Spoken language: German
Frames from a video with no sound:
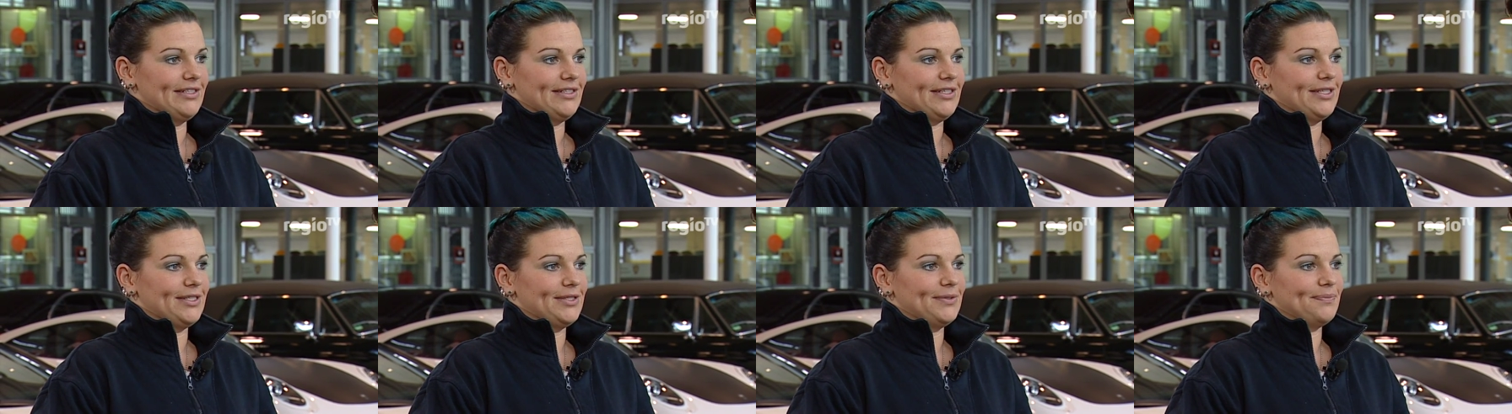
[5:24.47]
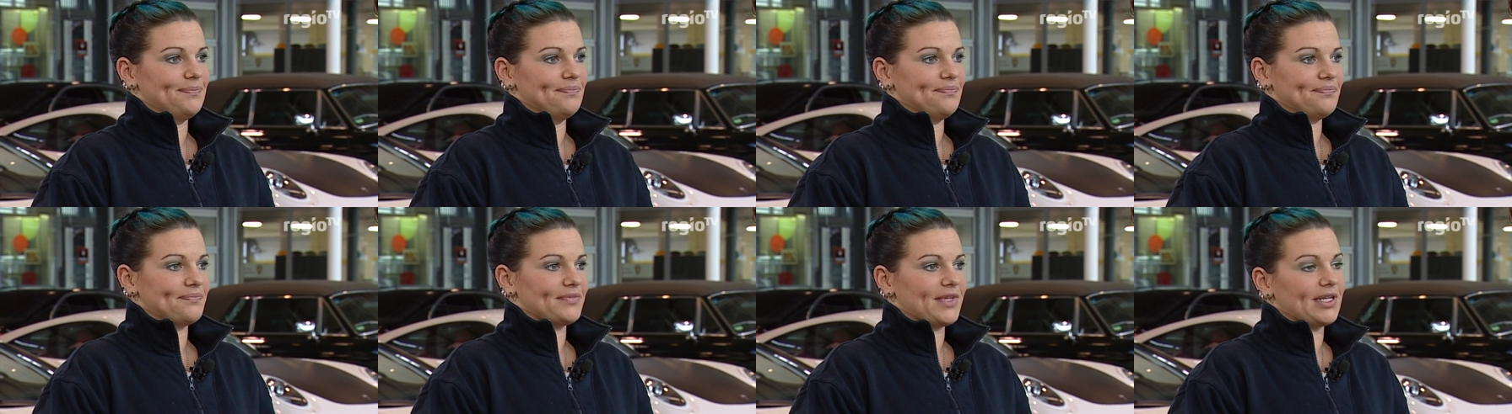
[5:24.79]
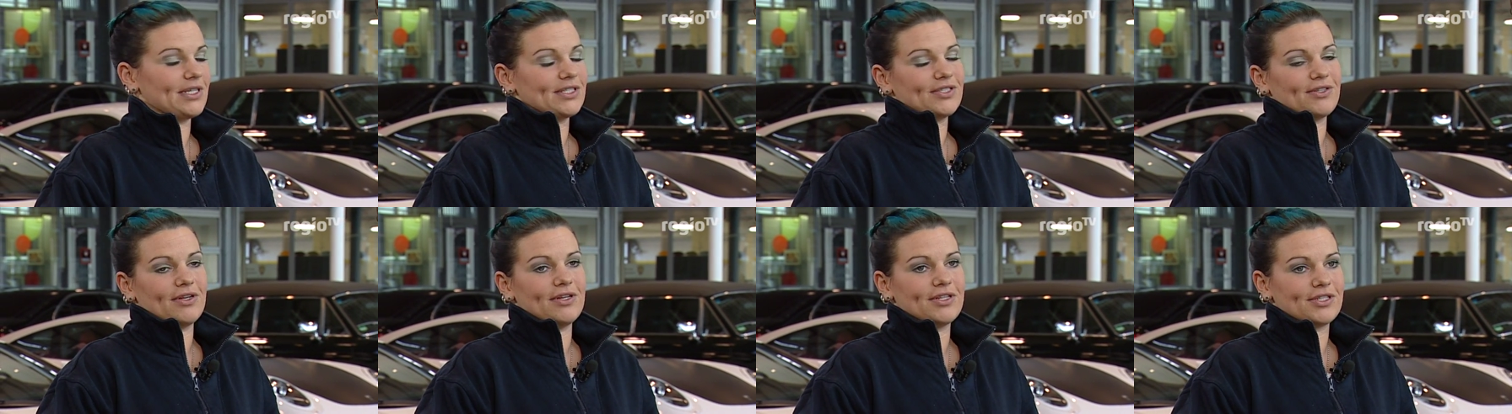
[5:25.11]
Ähm,
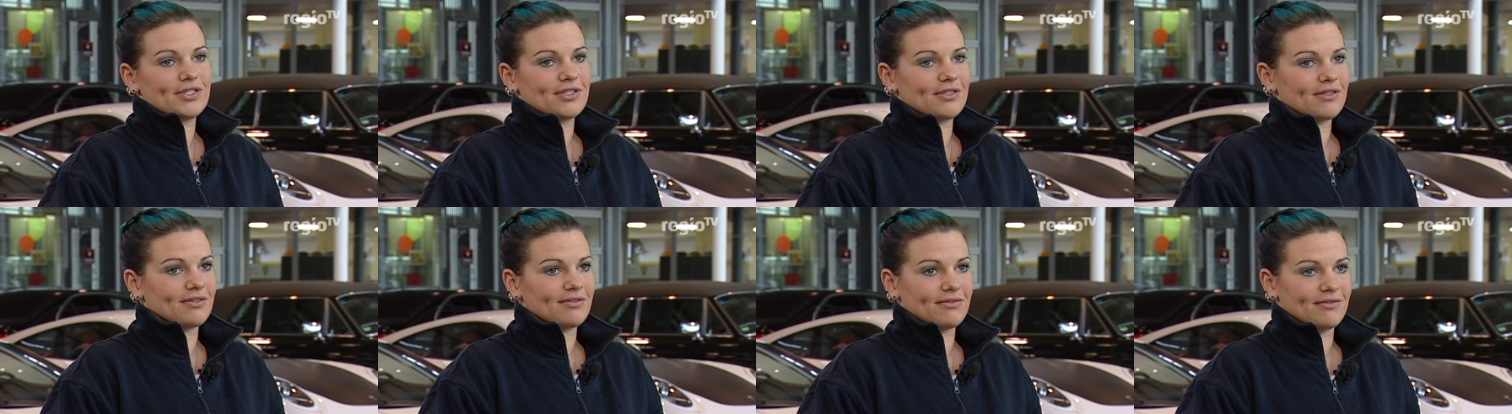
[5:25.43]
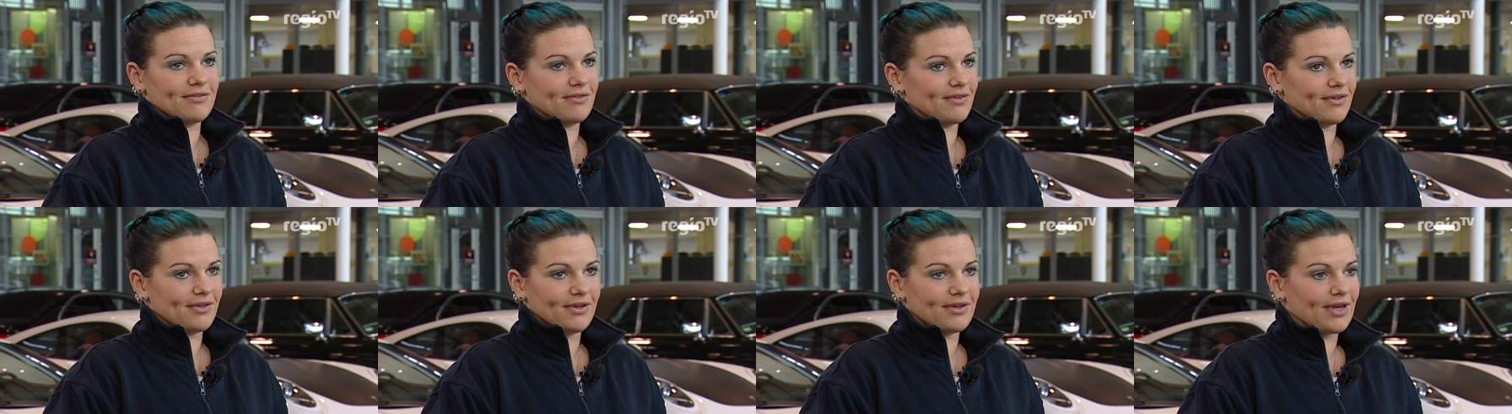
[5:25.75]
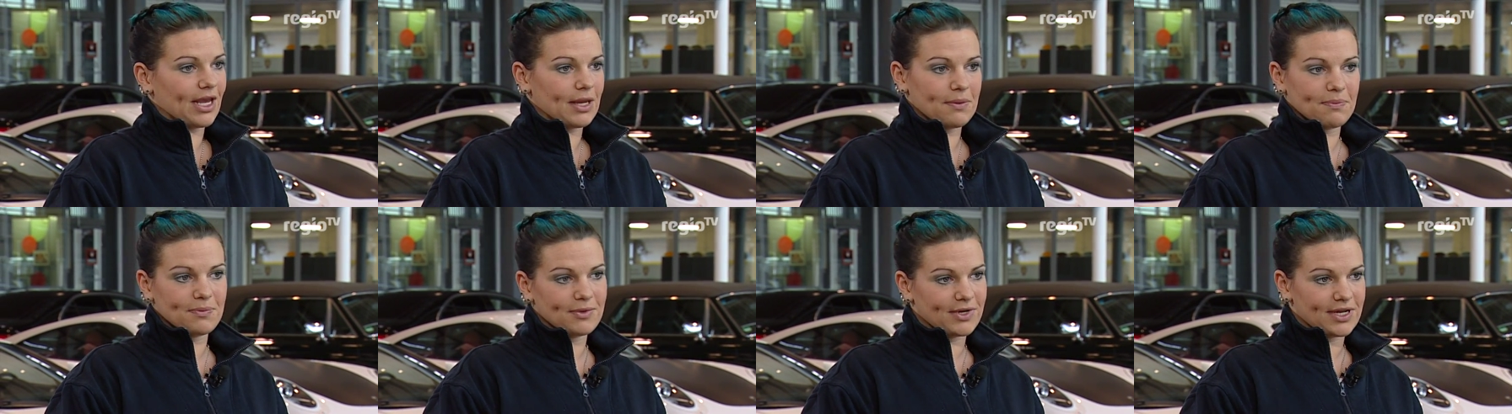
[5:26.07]
ansonsten
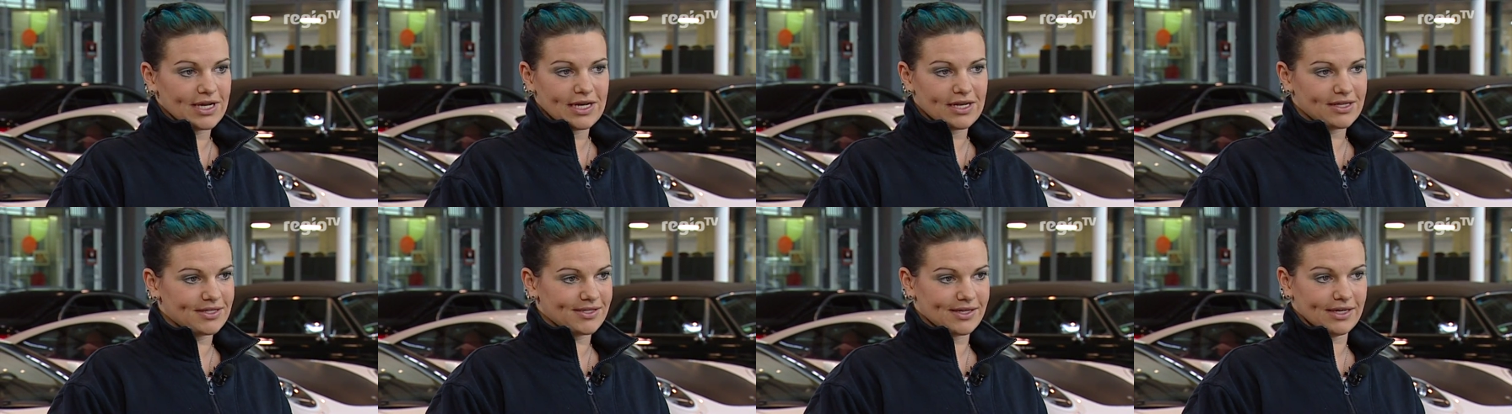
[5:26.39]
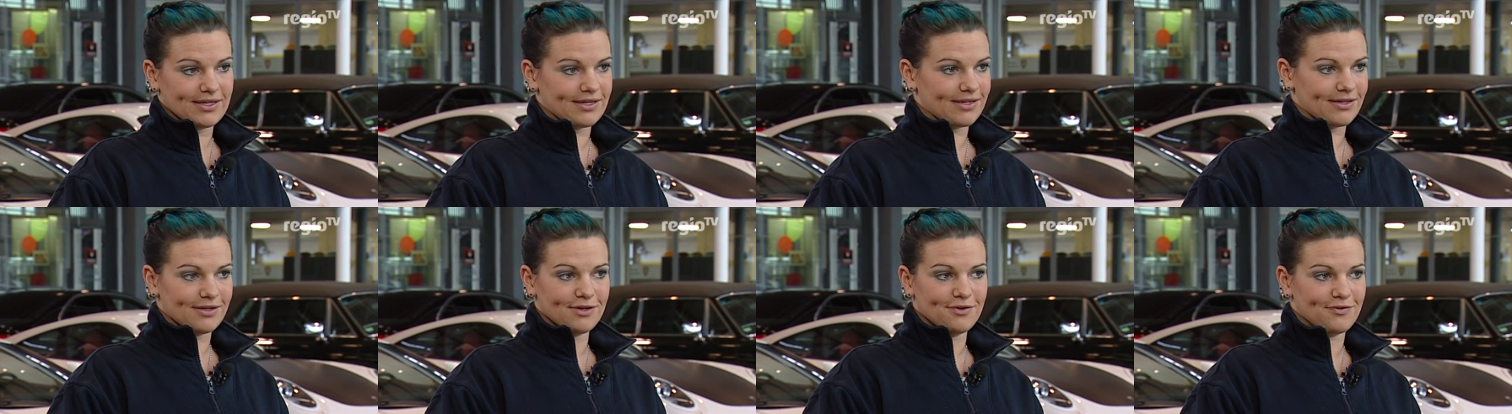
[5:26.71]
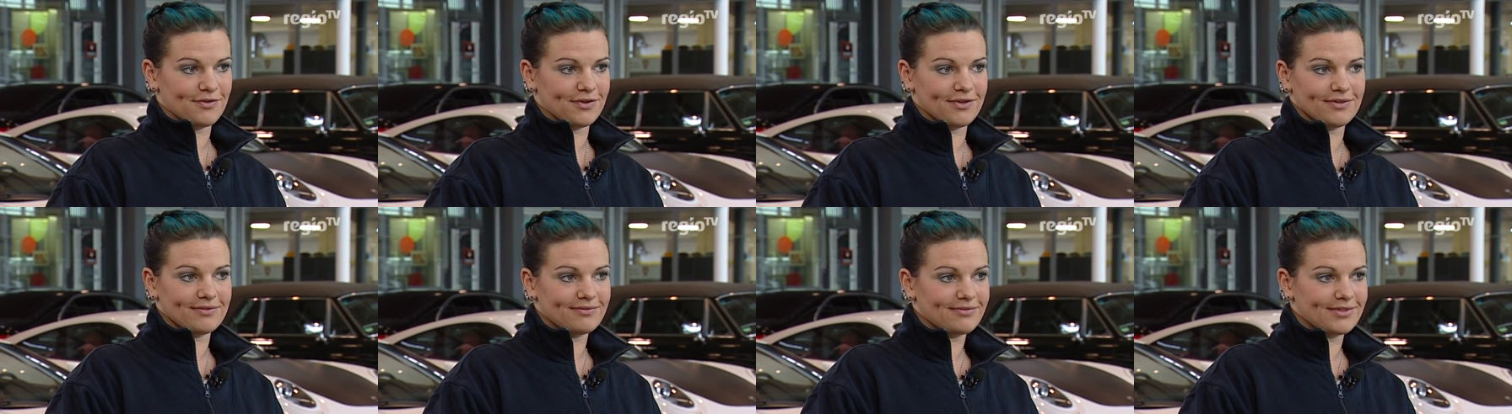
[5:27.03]
kriegt man jederzeit die
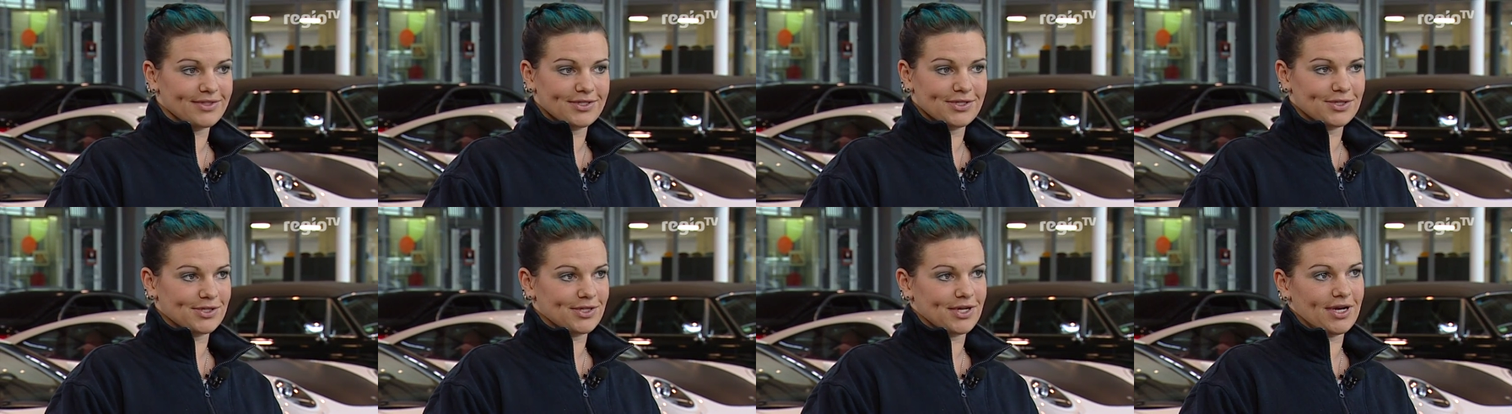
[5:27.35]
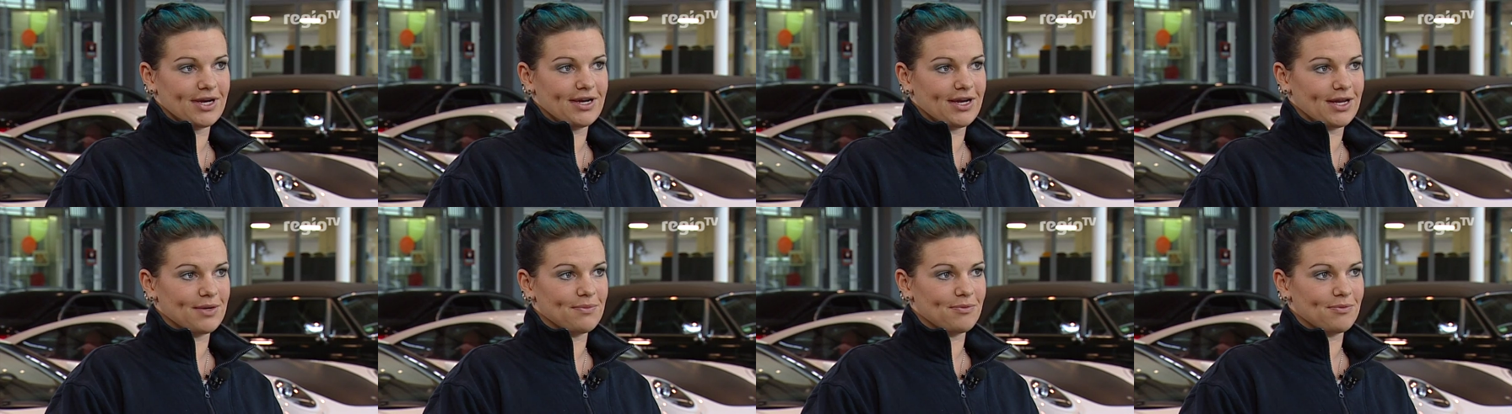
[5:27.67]
Hilfe. Das ist gar kein